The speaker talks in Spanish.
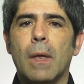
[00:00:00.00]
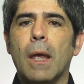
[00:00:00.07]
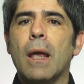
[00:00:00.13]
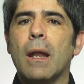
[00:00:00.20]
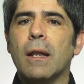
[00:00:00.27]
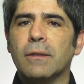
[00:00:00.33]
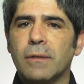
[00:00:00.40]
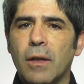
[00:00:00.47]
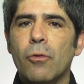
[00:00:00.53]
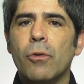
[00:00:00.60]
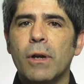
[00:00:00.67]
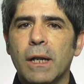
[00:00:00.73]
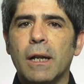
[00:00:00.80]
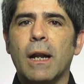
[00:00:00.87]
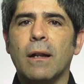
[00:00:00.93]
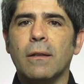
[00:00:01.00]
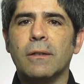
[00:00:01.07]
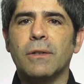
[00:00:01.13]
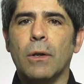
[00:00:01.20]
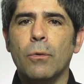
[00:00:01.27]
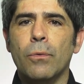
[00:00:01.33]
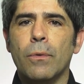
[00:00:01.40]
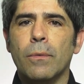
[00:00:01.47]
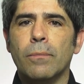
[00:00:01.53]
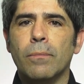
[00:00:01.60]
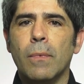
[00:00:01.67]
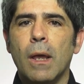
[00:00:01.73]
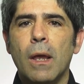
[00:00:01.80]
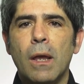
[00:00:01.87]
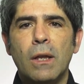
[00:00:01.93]
El estado general de salud.
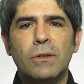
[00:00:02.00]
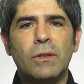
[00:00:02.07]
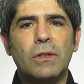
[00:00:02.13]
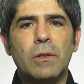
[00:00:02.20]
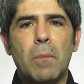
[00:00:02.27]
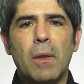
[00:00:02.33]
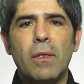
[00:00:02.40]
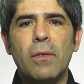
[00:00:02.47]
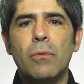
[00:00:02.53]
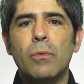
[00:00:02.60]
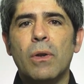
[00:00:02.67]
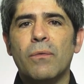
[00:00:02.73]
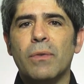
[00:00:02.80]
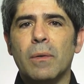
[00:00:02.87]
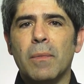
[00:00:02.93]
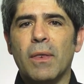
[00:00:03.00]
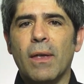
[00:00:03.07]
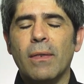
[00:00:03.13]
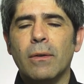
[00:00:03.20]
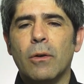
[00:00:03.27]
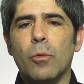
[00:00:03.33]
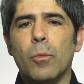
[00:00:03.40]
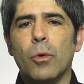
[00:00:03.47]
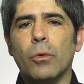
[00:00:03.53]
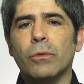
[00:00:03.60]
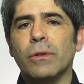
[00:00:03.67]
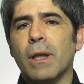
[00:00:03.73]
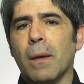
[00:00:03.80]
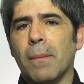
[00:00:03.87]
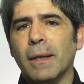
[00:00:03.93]
Si se padece una enfermedad como
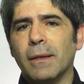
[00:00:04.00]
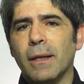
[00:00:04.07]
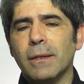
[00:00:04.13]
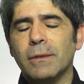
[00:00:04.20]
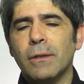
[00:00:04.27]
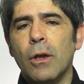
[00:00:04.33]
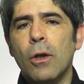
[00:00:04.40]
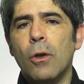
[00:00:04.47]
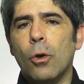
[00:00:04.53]
diabetes,